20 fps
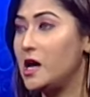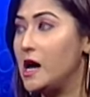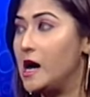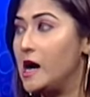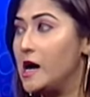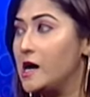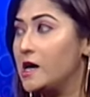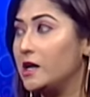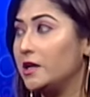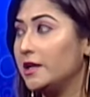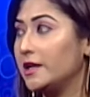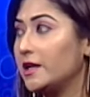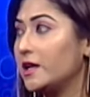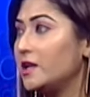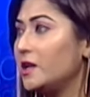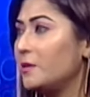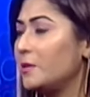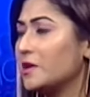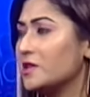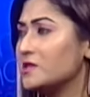আর
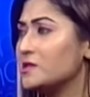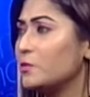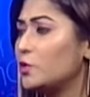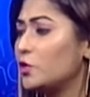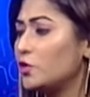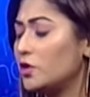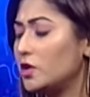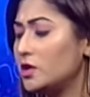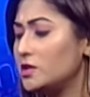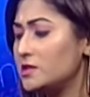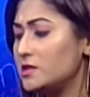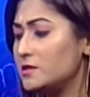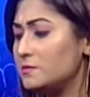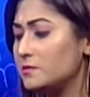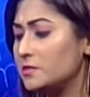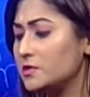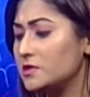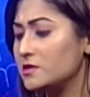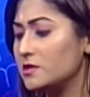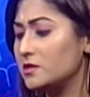এখানে আমার কাছে মনে হয় যে
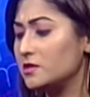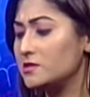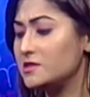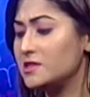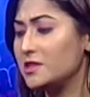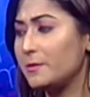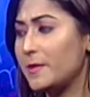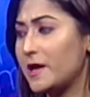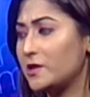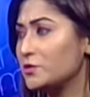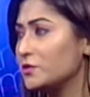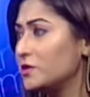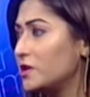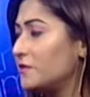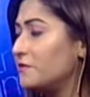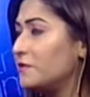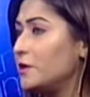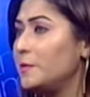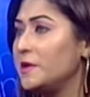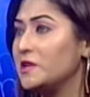
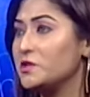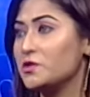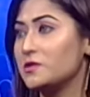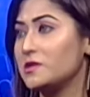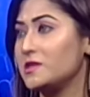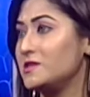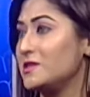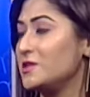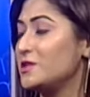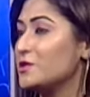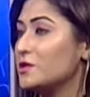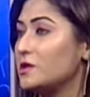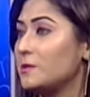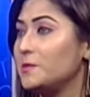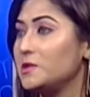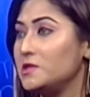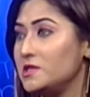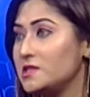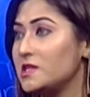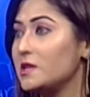সিনেম্যাটোগ্রাফি পিকচারাইজেশন
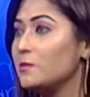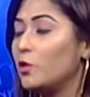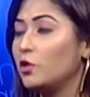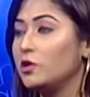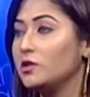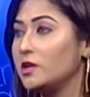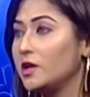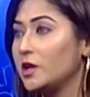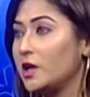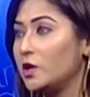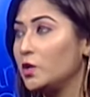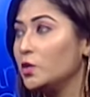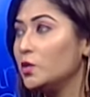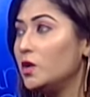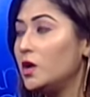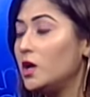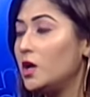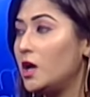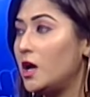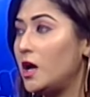আপনি যেটাই বলেন না কেন
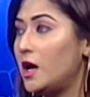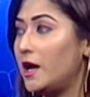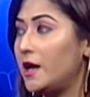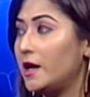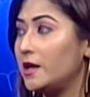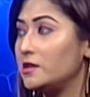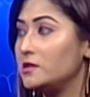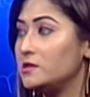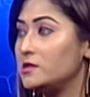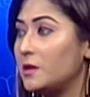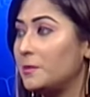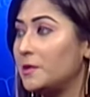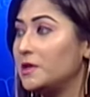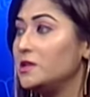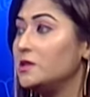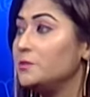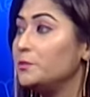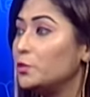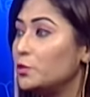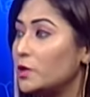অ্যান্ড
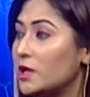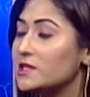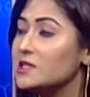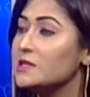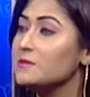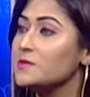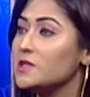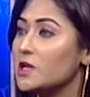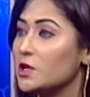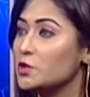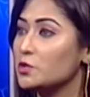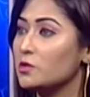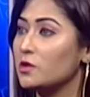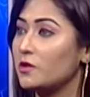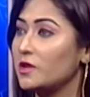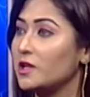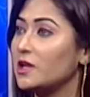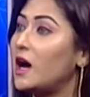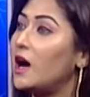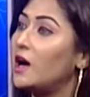আমাদের পুরা টিমটা আসলে
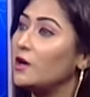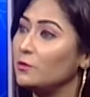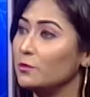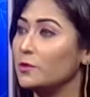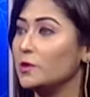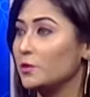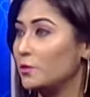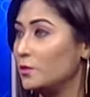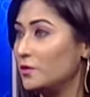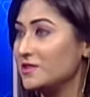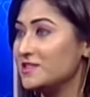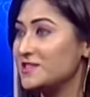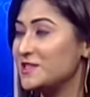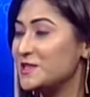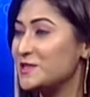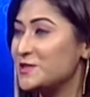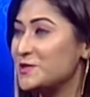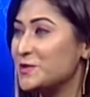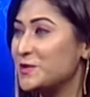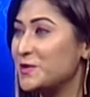অনেক হার্ডওয়ার্ক করেছে
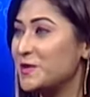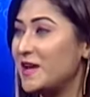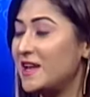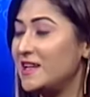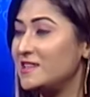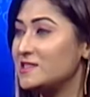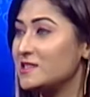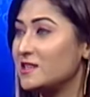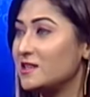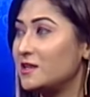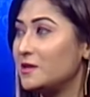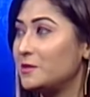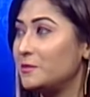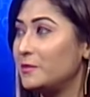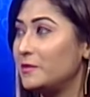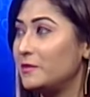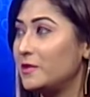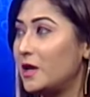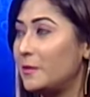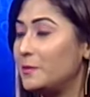সো এইটা
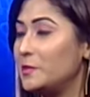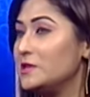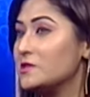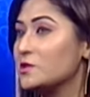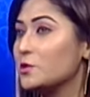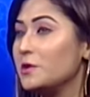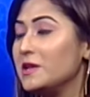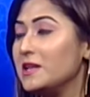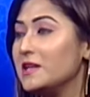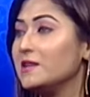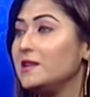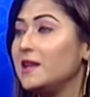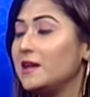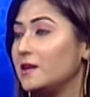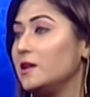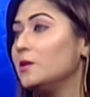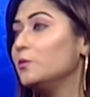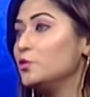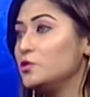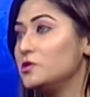আপনি স্ক্রিনে
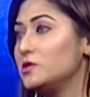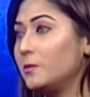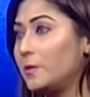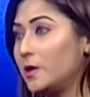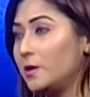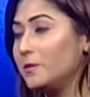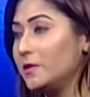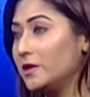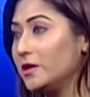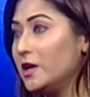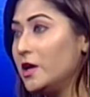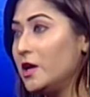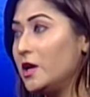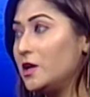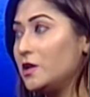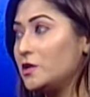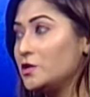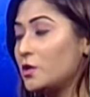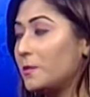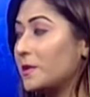দেখলে বুঝতে পারবেন
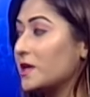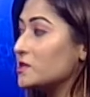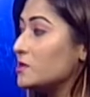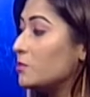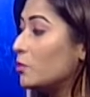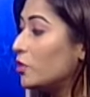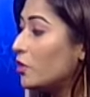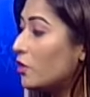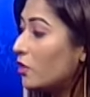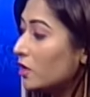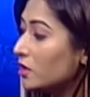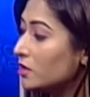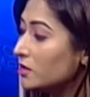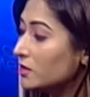সো আমার কাছে মনে হয়